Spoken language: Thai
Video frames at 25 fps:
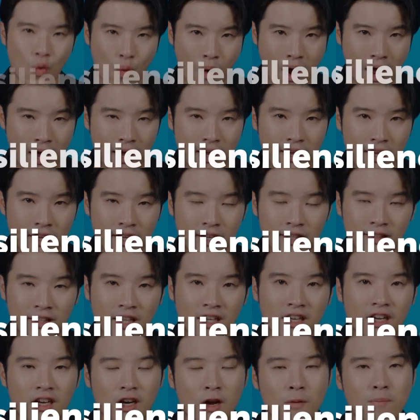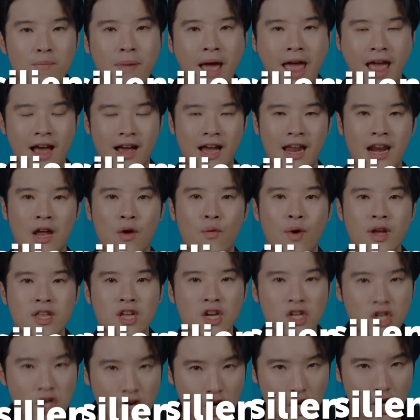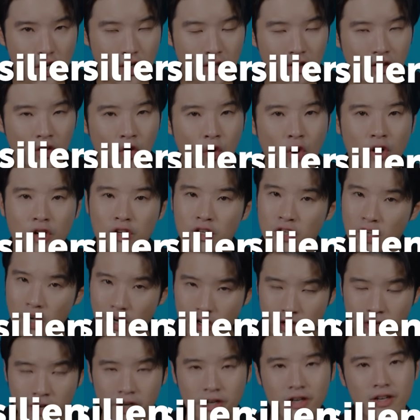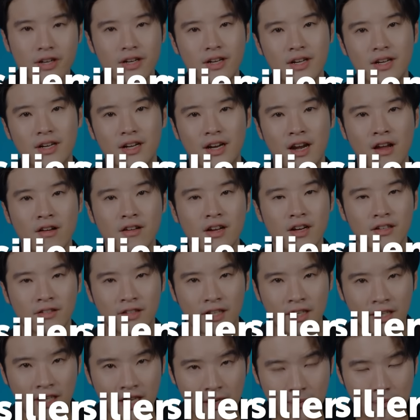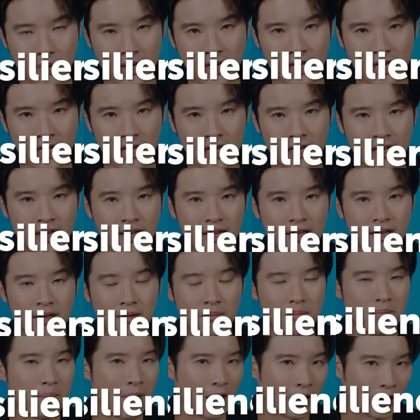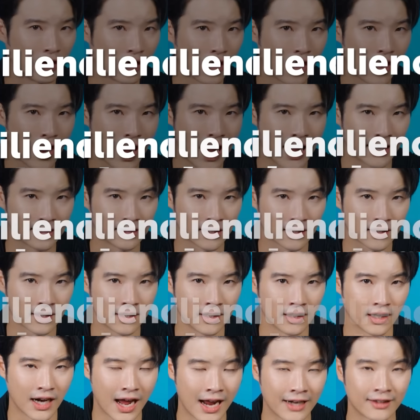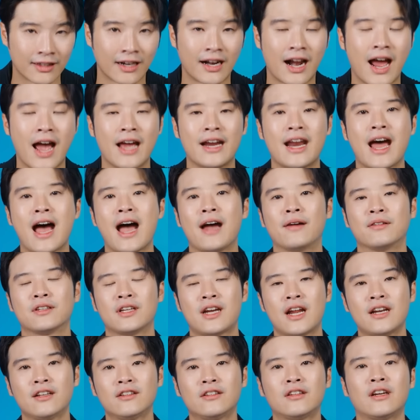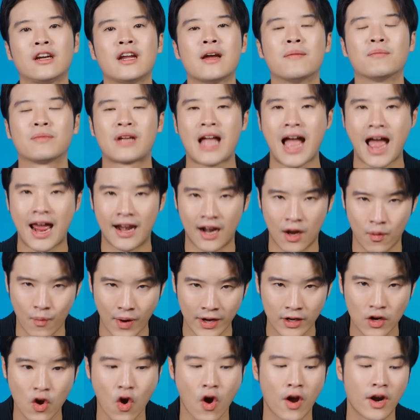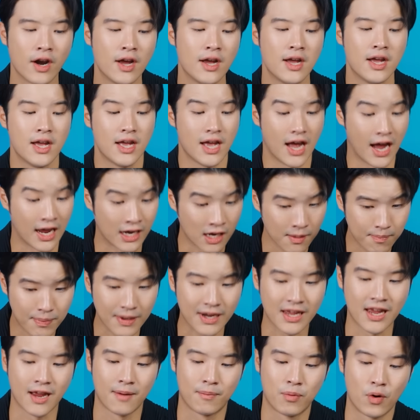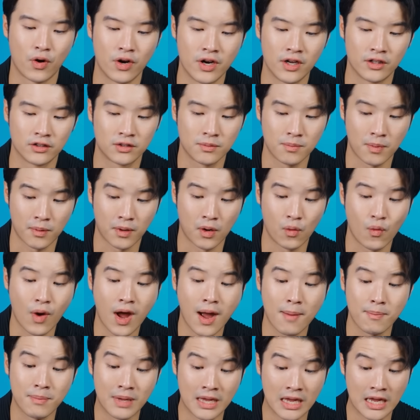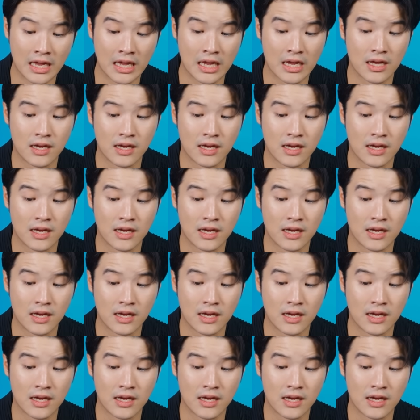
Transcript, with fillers: ตัวถ้าเกิดเราแบกอะไรไว้เยอะๆคนเยอะๆแล้วเกิดเศรษฐกิจไม่ดีมันก็อาจจะเกิดอันตรายได้เพราะฉะนั้นเตรียมการเอาไว้ก่อนอันนี้เป็นเหตุผลหนึ่งซึ่งผมคิดว่ามี